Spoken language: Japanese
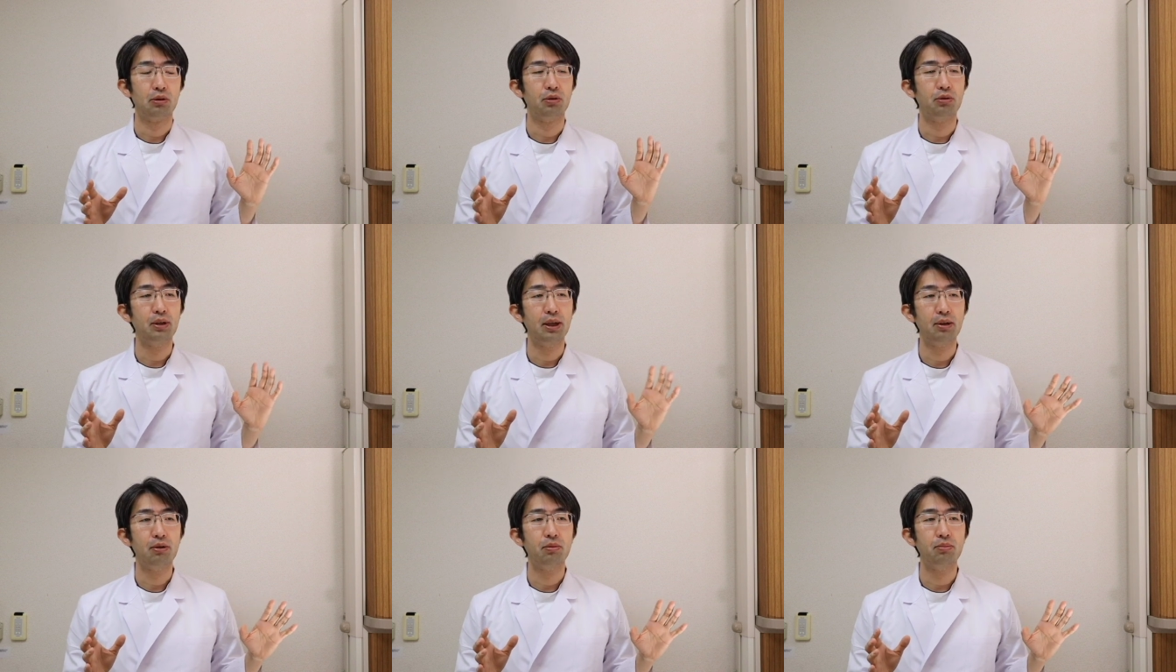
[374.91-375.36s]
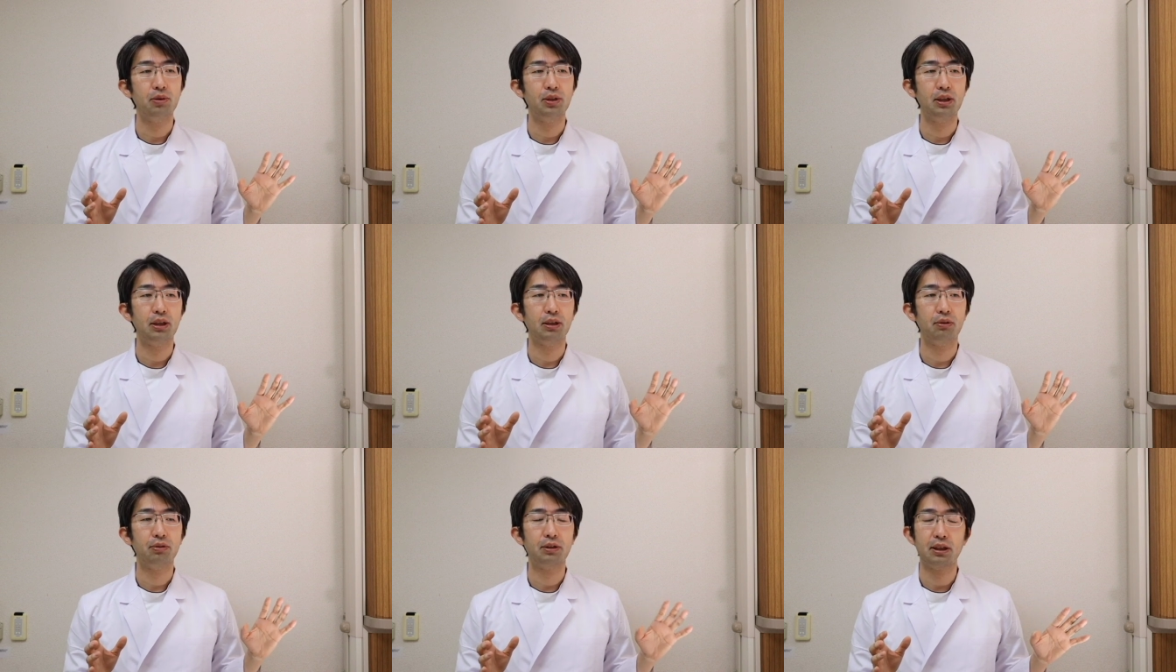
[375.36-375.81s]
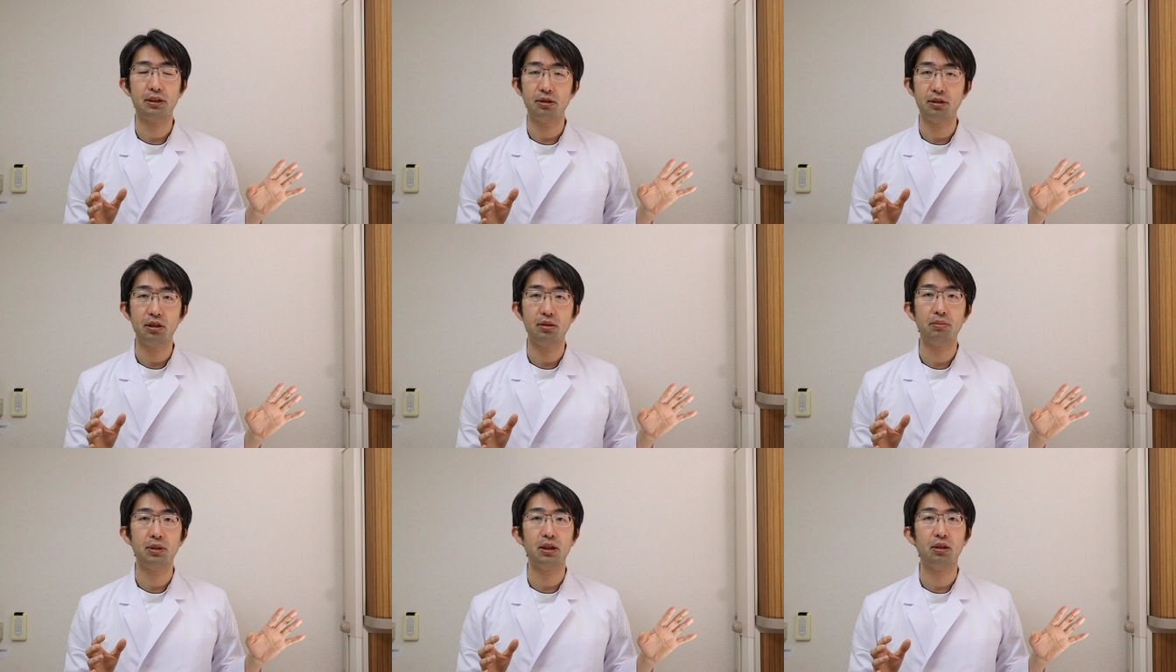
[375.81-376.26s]
上を向いてふた
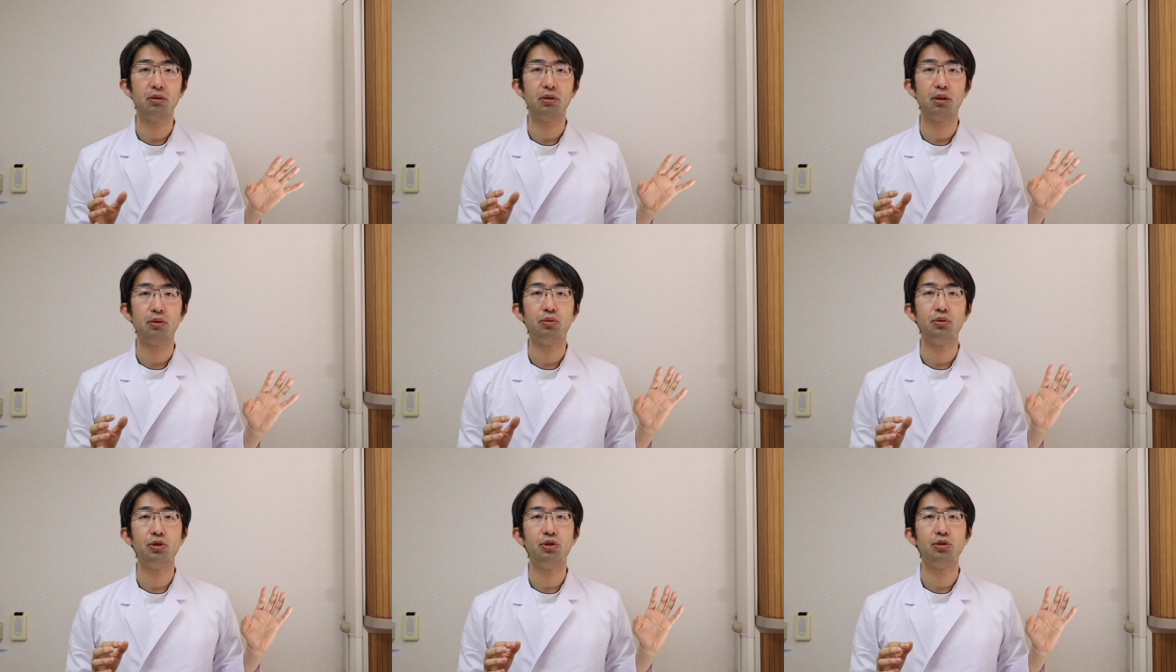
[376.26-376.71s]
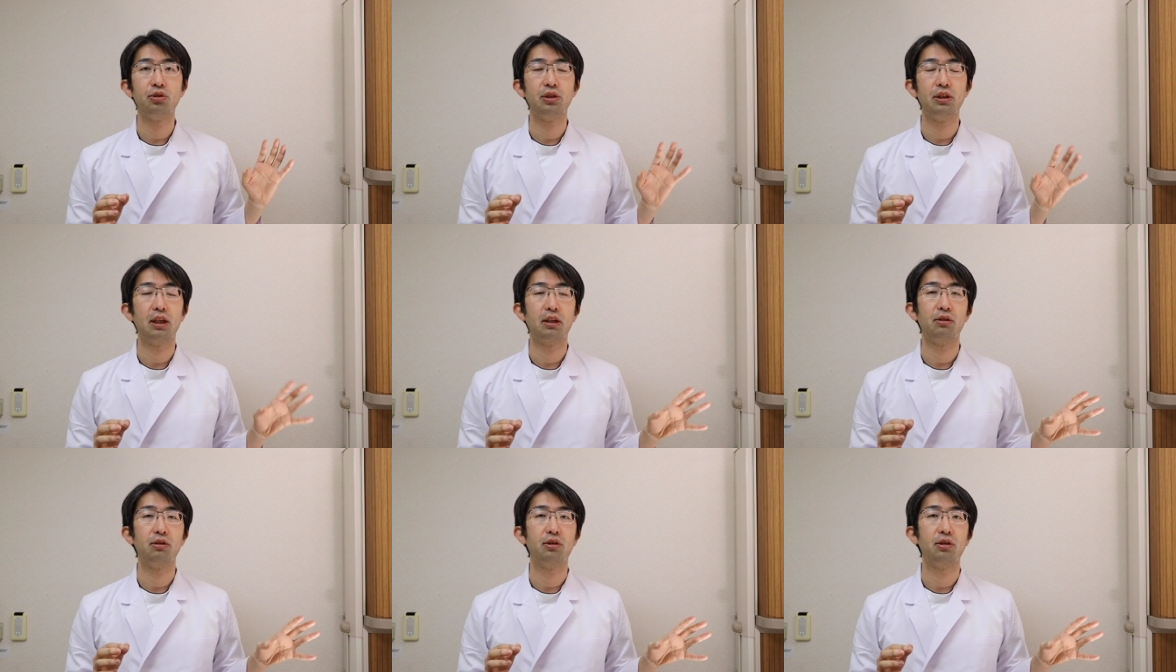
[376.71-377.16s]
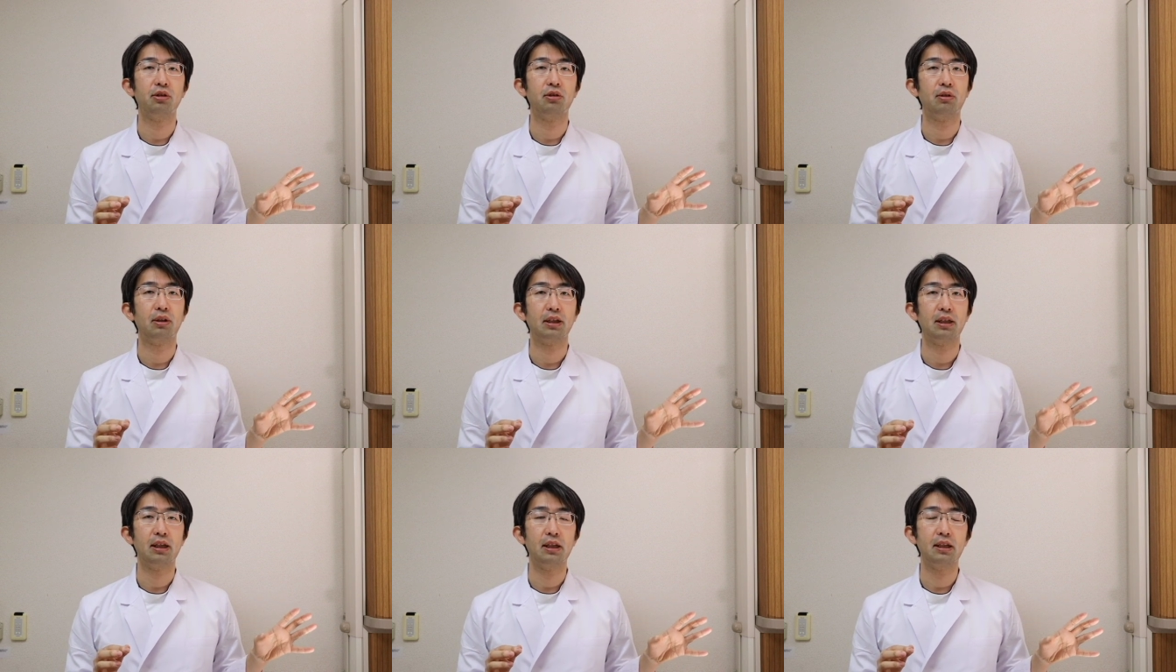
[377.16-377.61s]
つに見えるのが不自由になるってい
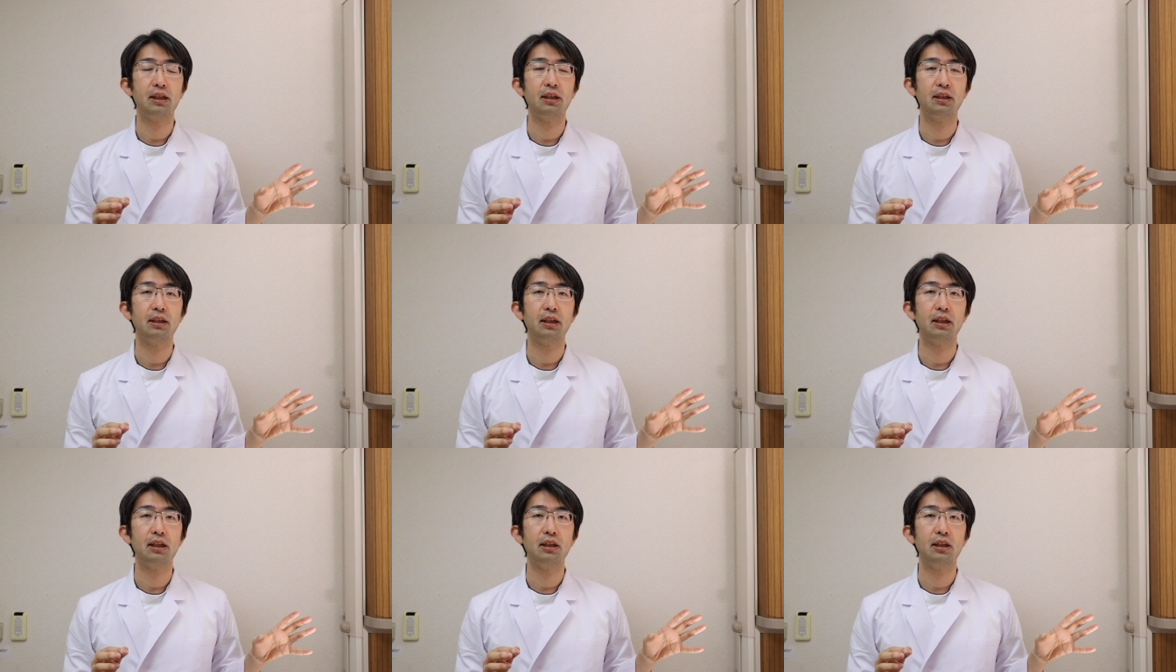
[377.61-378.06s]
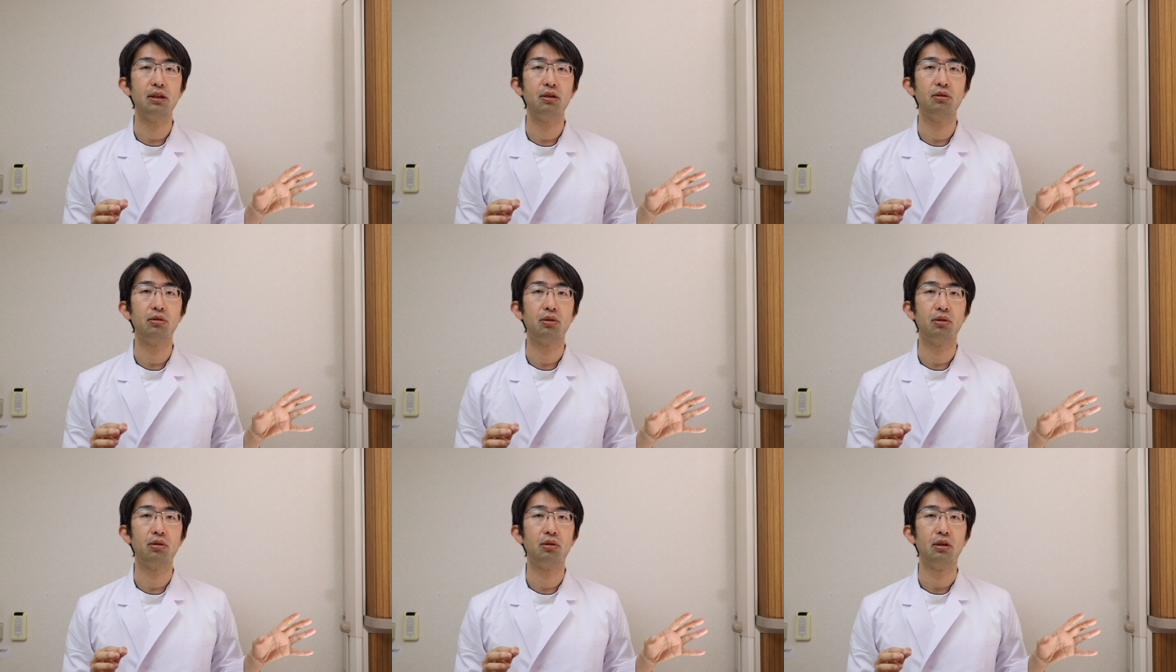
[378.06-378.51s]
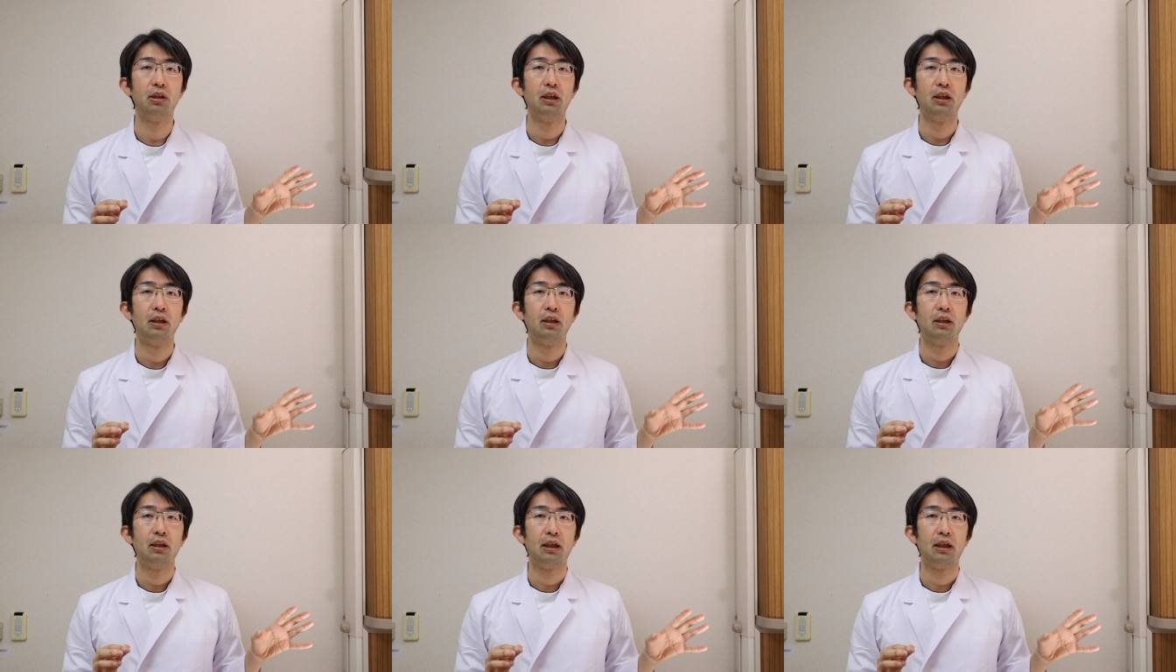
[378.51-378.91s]
うのは経験的に言うと